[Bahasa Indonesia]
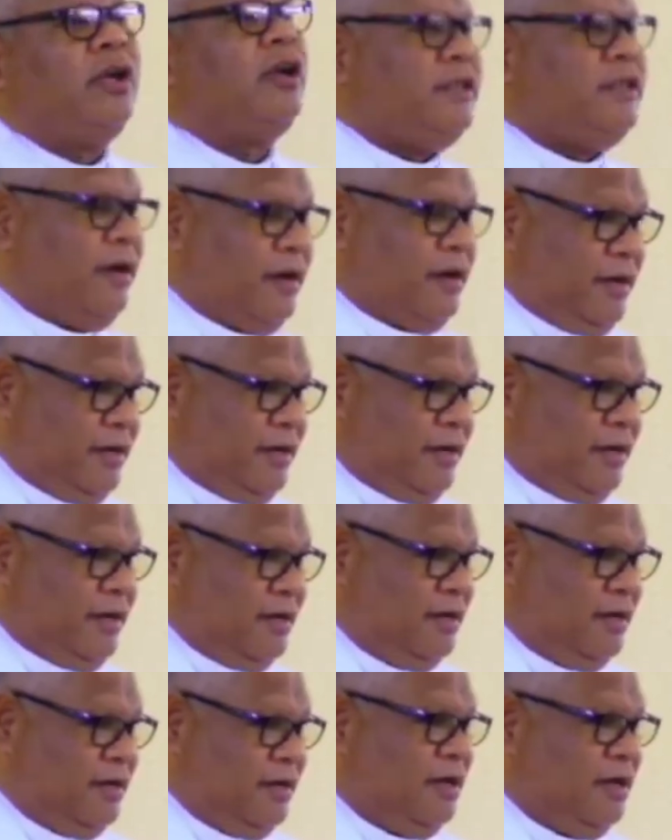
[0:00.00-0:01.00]
oir na
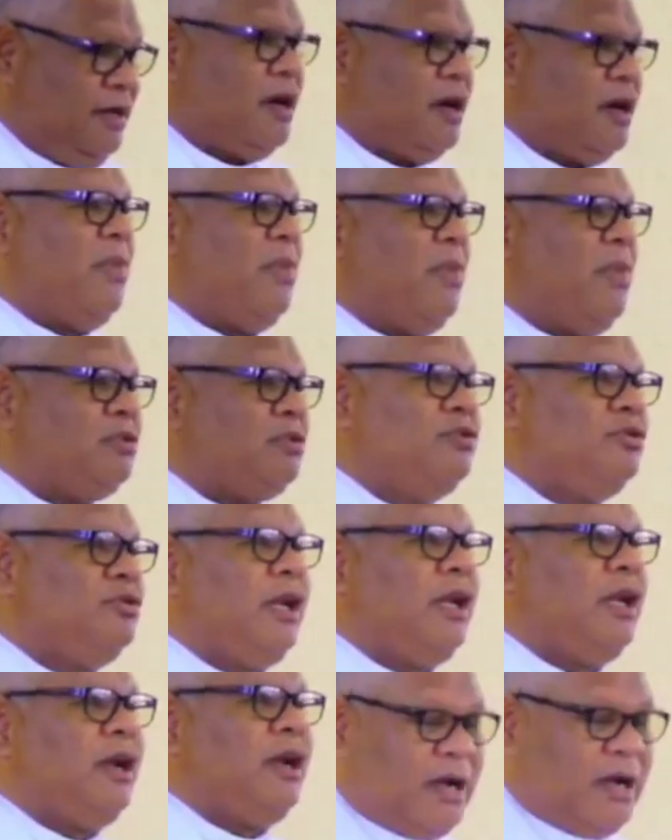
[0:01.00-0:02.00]
Israel Kam masu
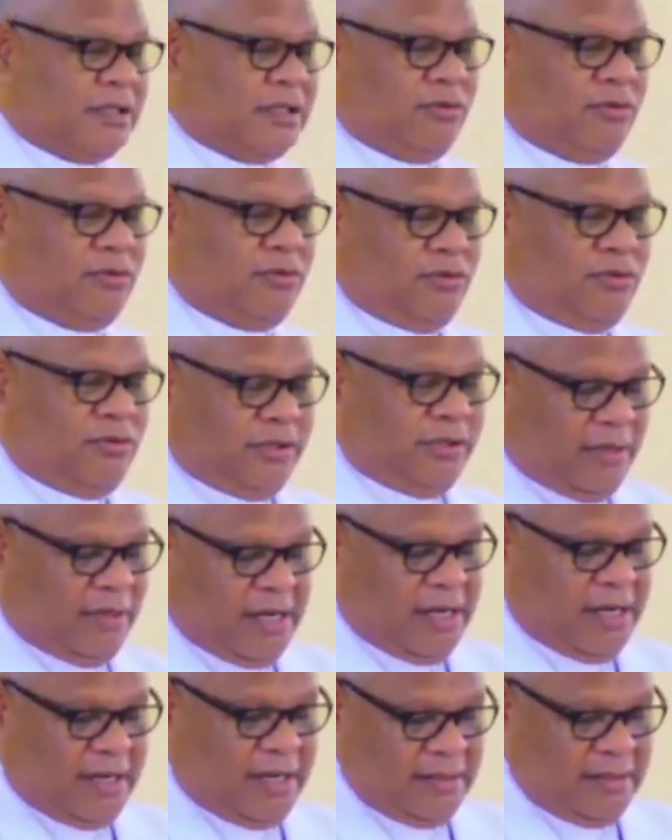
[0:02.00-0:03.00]
tu kina na ngasi ngo
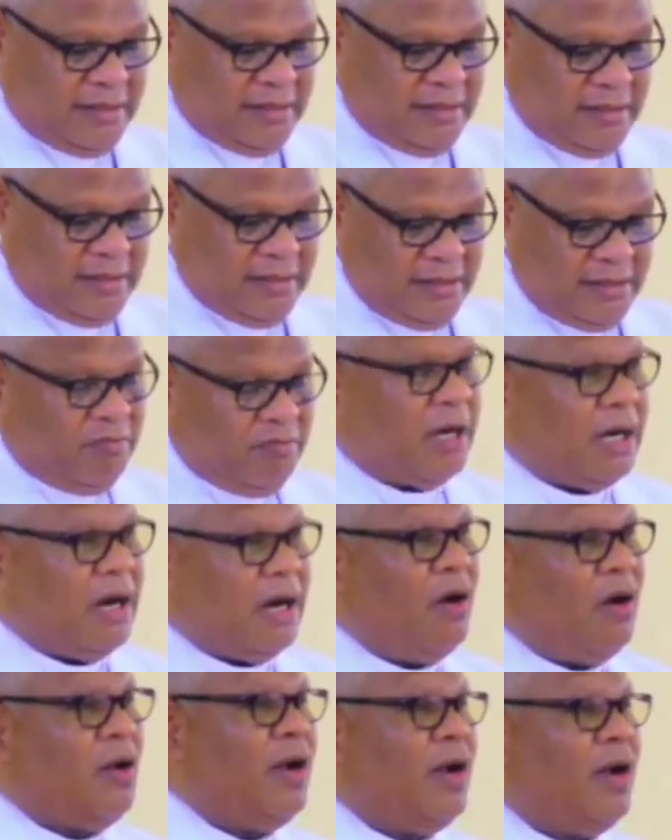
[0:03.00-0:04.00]
cerma ya
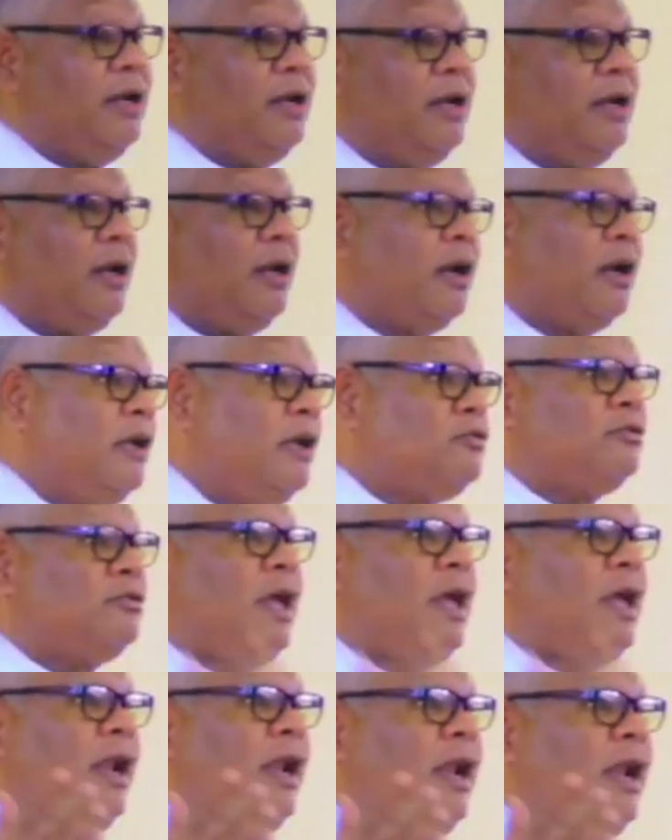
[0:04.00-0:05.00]
merawa nirna
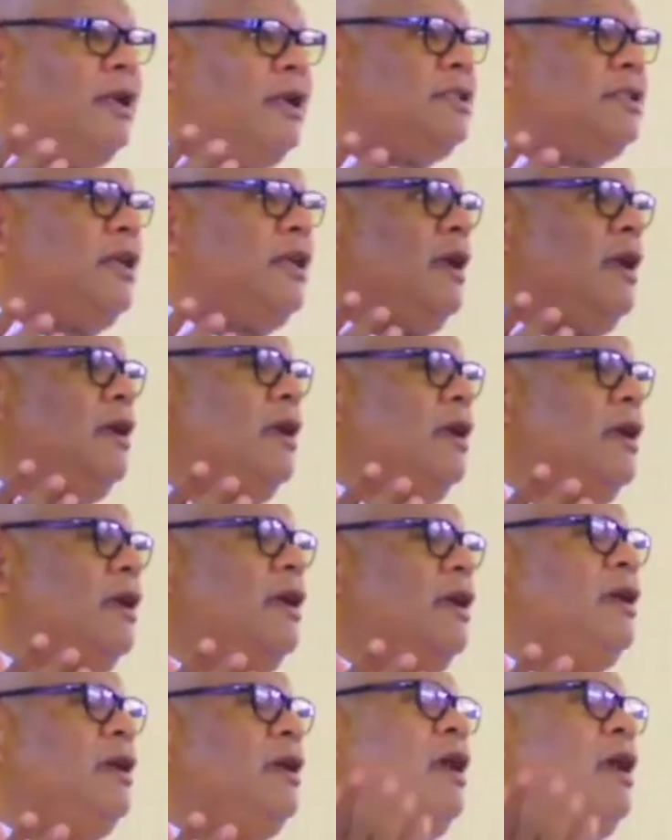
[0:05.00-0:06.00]
lesu tal na
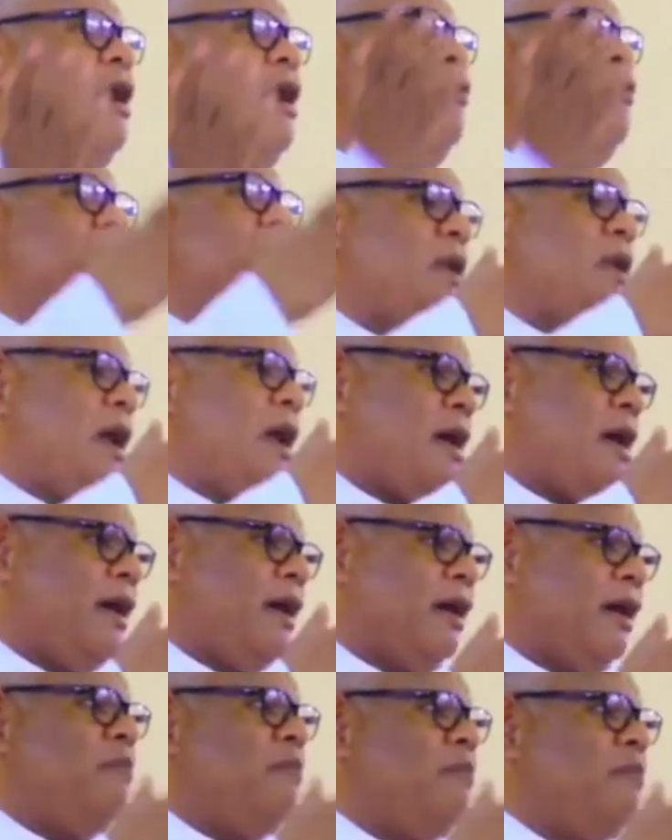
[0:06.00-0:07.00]
Israel kina ngau na
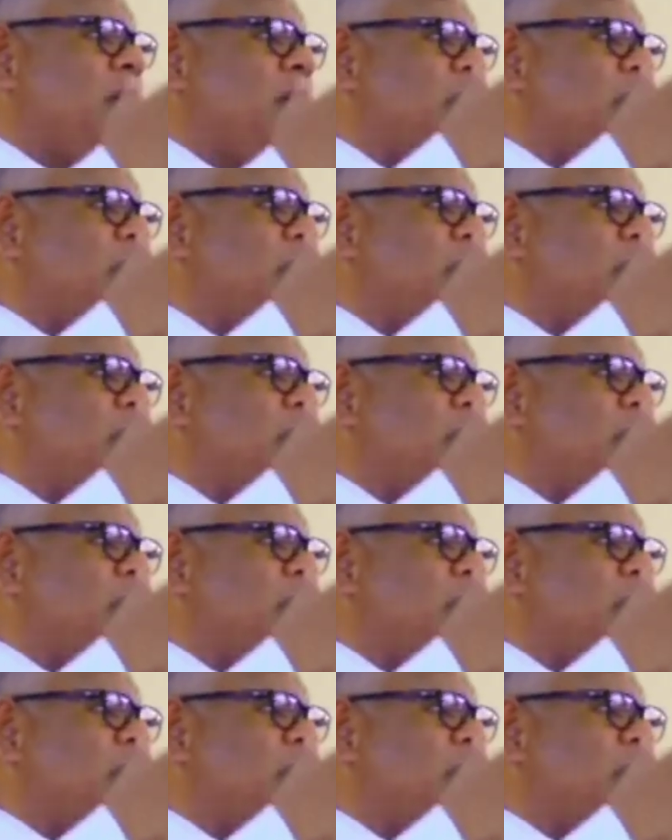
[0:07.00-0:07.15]
binaka